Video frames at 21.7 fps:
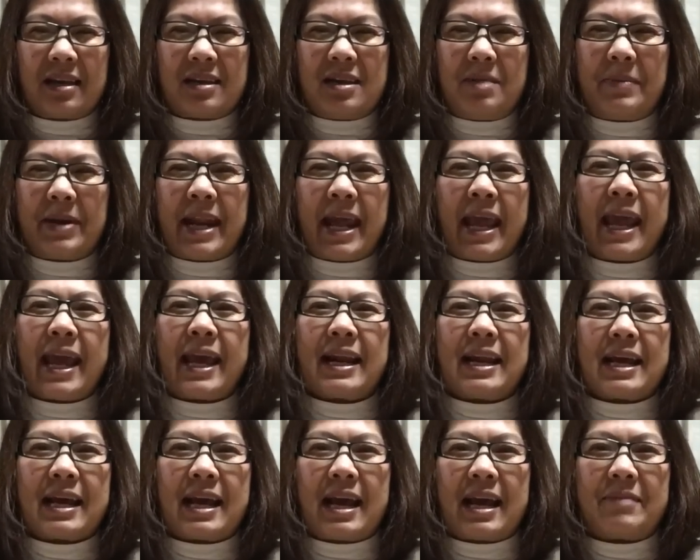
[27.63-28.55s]
คือมันแห้ง
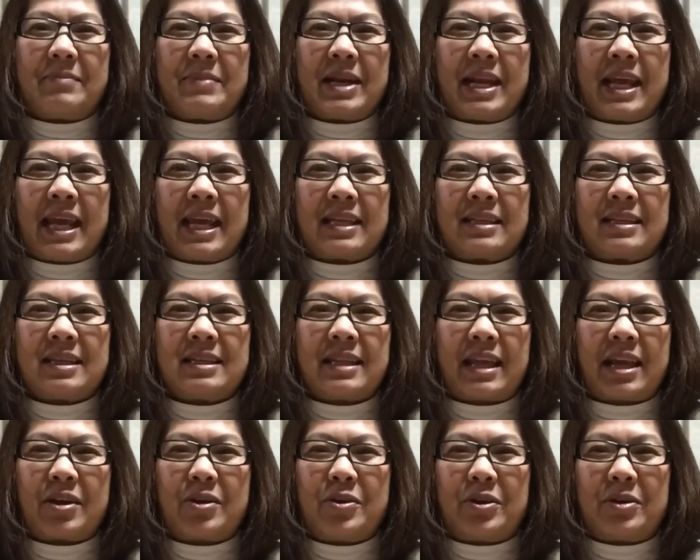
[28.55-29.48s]
แล้วค่ะ มันแห้งตั้ง
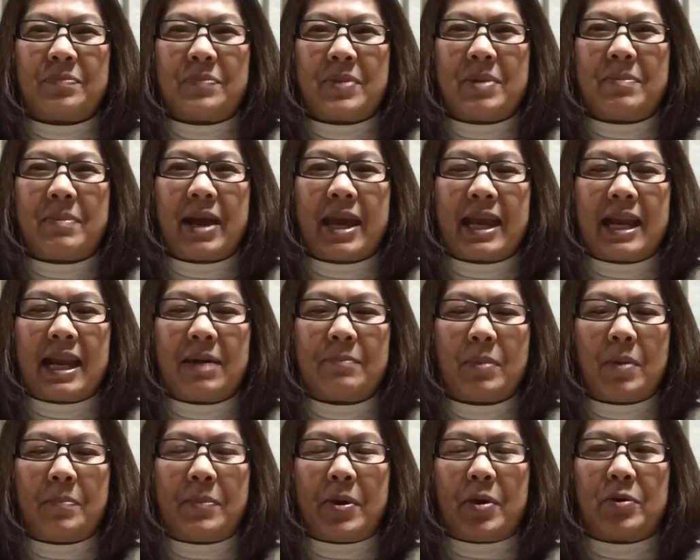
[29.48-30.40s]
แต่ก่อนปีใหม่แล้ว
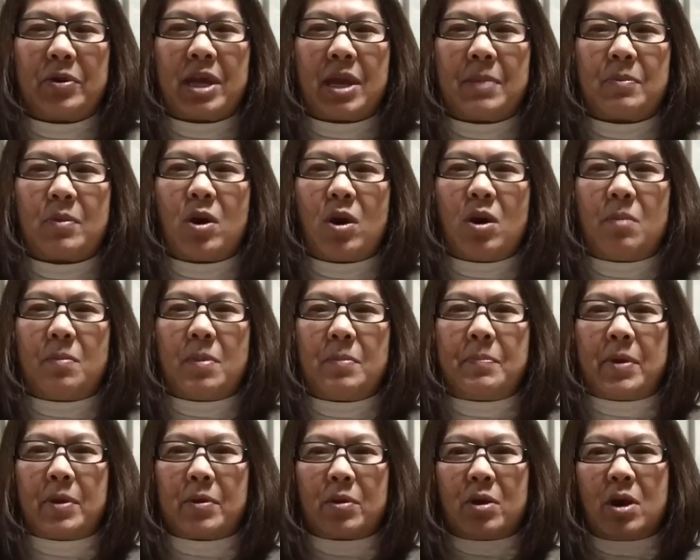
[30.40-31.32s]
ป้าแป๋วเก็บก็ป้า
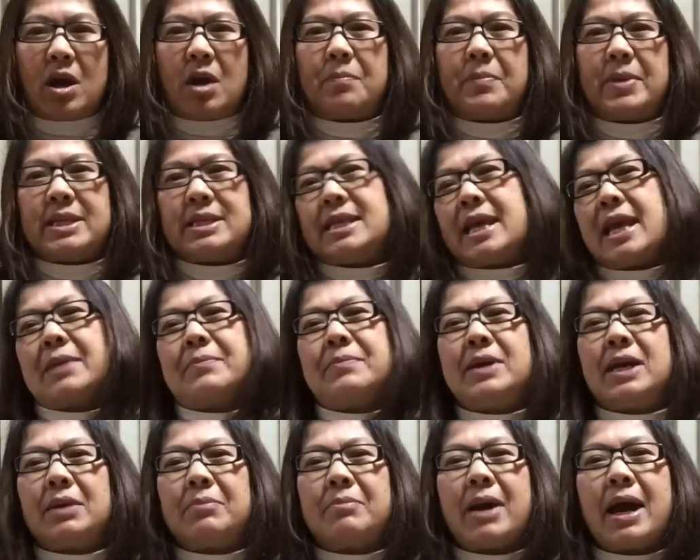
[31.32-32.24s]
แป๋วก็เอาไปแจก
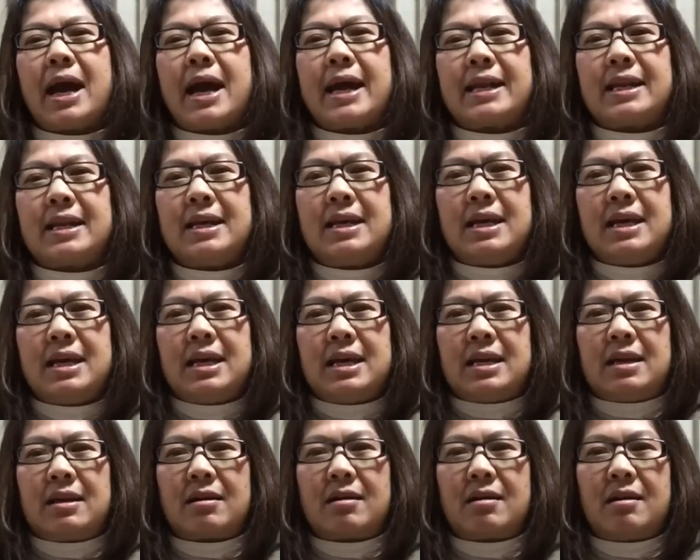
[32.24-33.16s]
เพื่อนบ้าน
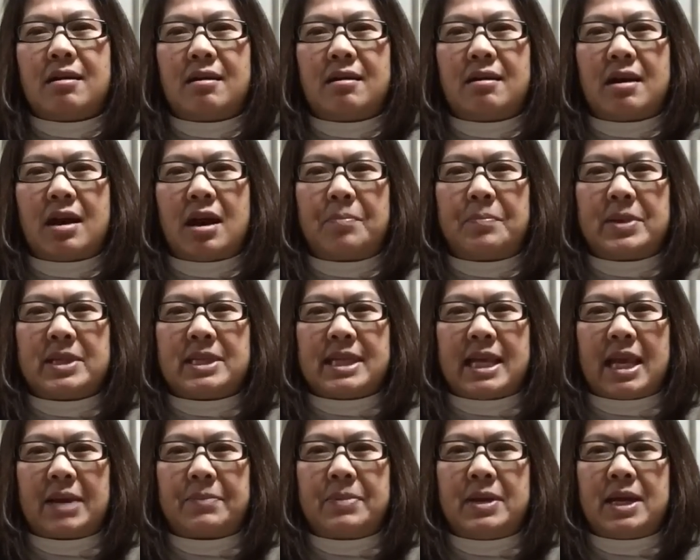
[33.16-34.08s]
แล้วก็เอาไป
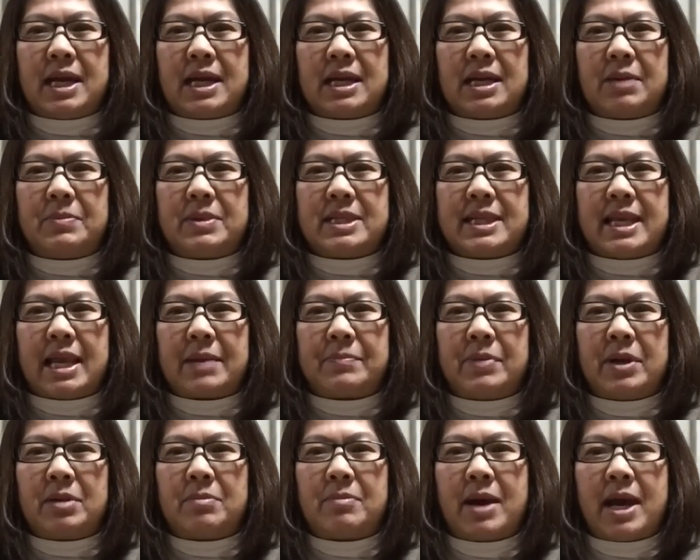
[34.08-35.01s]
แจกเพื่อนแล้วไปแจก
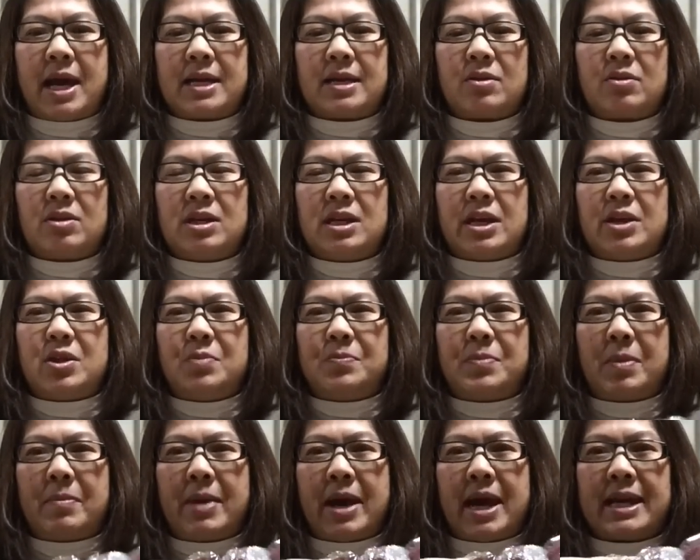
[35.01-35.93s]
เพื่อนบ้าน ก็เหลืออยู่
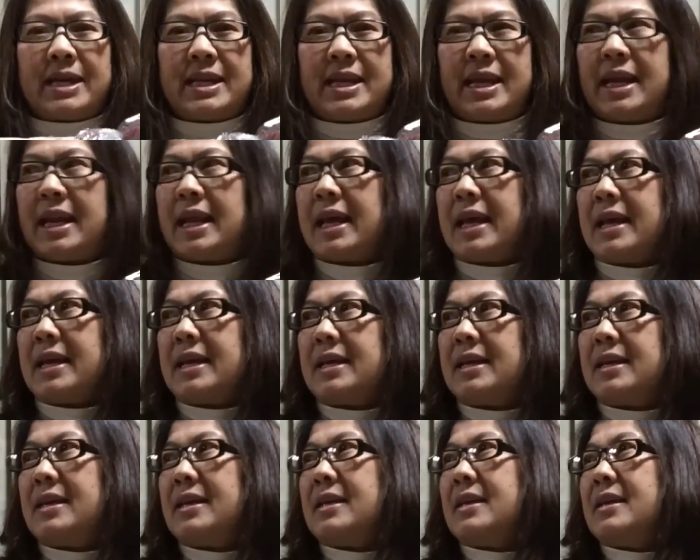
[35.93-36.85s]
ประมาณนี้แหละ
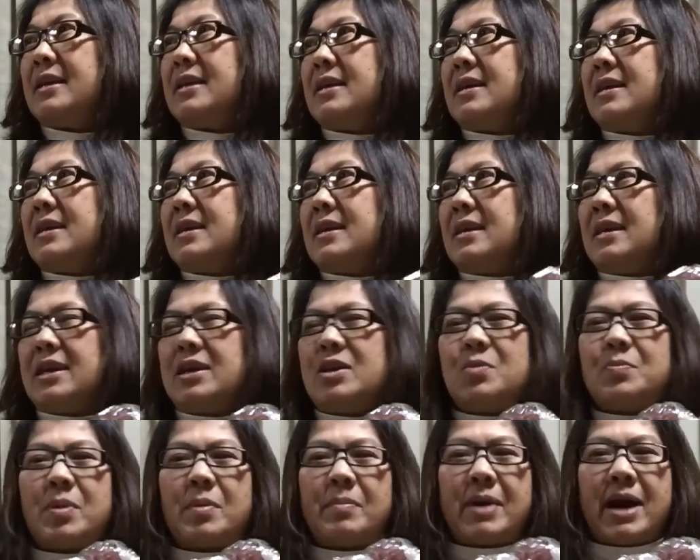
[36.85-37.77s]
เหลืออ
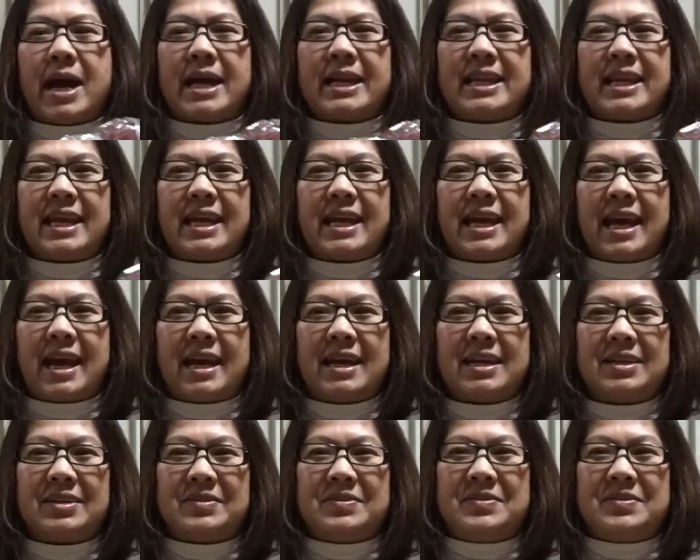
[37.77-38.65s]
ยู่ประมาณนี้ค่ะ